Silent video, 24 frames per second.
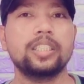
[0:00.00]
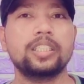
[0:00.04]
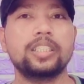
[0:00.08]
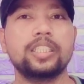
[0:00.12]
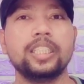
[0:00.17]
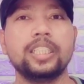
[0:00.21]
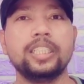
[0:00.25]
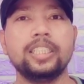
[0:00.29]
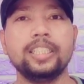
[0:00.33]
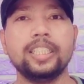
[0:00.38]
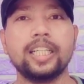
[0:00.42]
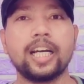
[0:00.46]

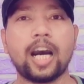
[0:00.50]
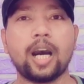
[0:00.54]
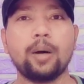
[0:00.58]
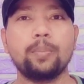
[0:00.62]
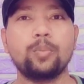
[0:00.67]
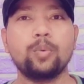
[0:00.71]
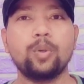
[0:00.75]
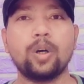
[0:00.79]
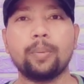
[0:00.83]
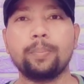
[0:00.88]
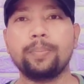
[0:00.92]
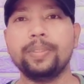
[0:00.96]
इसके लिए
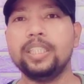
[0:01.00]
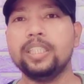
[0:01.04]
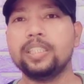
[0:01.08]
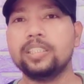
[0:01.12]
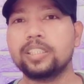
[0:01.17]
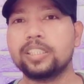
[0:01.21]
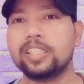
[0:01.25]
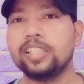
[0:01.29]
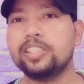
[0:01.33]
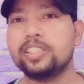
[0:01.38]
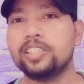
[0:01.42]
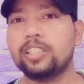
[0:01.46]
आपको अपनी
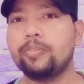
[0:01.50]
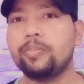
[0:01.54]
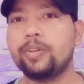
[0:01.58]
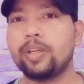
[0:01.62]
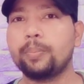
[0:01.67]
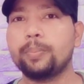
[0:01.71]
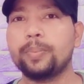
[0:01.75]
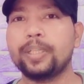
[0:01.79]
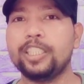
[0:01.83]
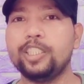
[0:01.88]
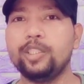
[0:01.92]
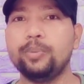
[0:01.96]
स्किल्स
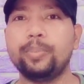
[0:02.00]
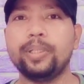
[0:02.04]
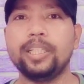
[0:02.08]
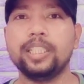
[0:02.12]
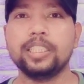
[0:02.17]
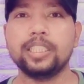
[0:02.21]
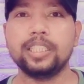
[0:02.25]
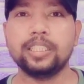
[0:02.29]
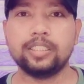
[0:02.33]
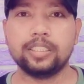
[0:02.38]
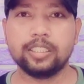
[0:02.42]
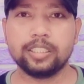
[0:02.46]
डेवलप करनी
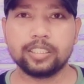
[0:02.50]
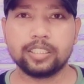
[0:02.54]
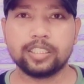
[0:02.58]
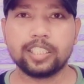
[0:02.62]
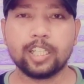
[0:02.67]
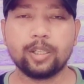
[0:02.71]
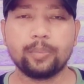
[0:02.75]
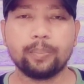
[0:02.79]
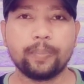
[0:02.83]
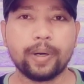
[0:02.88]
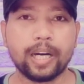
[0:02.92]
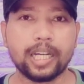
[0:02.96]
पड़ेंगी
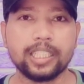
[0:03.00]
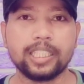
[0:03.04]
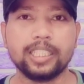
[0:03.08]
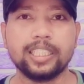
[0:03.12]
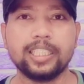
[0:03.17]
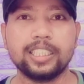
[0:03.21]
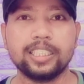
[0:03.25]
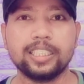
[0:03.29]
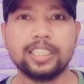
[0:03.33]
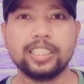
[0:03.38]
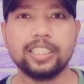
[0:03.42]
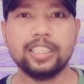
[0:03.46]
डिजिटल
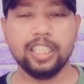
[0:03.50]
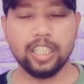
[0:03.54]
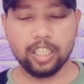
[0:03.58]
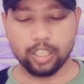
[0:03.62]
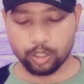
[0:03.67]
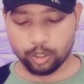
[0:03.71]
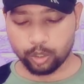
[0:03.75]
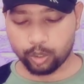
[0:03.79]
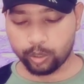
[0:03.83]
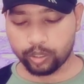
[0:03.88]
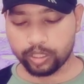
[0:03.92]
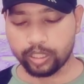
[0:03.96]
मार्केटिंग की
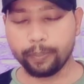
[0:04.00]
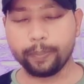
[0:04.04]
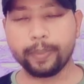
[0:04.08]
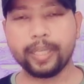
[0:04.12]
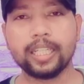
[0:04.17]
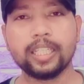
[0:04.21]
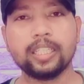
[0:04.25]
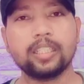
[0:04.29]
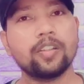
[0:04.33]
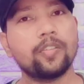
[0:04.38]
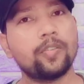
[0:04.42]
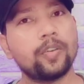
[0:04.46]
जो कि
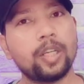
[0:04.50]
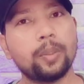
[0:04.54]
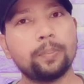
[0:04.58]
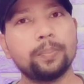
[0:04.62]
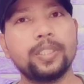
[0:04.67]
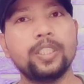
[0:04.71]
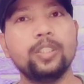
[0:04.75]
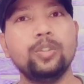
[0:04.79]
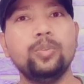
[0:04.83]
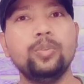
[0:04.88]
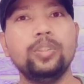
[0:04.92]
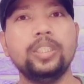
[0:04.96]
मैंने
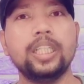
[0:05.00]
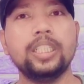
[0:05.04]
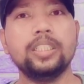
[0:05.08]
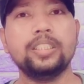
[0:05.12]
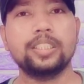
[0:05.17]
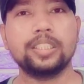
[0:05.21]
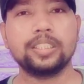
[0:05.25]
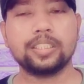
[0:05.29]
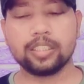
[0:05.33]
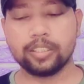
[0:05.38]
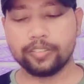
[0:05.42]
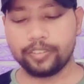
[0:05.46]
डेवलप की हुई है
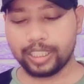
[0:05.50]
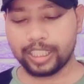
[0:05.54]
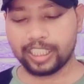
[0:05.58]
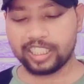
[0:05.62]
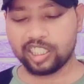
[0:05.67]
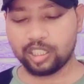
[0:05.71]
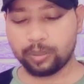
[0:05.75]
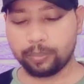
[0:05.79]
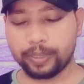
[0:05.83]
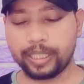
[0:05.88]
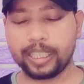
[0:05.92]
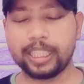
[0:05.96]
जिसकी वजह
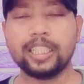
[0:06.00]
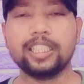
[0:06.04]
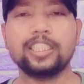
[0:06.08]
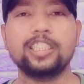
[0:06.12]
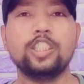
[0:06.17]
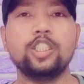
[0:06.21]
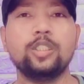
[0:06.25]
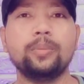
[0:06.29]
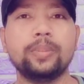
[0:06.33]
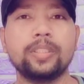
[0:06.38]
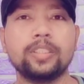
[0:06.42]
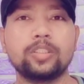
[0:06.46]
से मैं
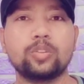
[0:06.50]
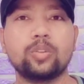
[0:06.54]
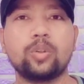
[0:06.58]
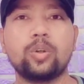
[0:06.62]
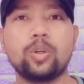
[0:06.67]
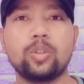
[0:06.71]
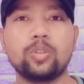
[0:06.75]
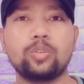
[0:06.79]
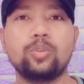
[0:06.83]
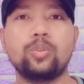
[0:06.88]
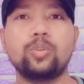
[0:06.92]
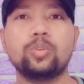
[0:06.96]
एक दिन में
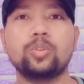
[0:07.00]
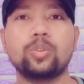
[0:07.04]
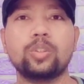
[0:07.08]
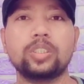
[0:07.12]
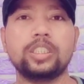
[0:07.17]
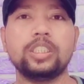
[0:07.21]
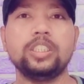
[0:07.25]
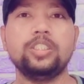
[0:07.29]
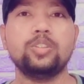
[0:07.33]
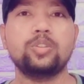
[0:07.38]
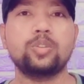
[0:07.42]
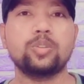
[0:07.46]
सौ दो सौ
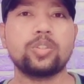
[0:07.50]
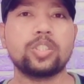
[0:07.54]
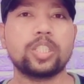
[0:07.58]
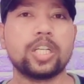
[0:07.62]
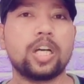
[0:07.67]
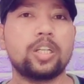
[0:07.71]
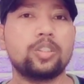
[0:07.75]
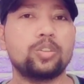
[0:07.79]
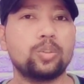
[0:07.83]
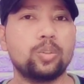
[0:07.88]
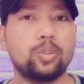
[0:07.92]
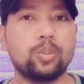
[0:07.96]
तीन सौ
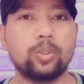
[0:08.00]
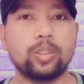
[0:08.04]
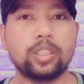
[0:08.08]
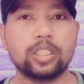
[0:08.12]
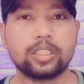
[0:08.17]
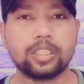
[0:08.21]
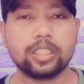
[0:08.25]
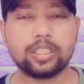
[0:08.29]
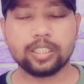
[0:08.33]
चार सौ लोगों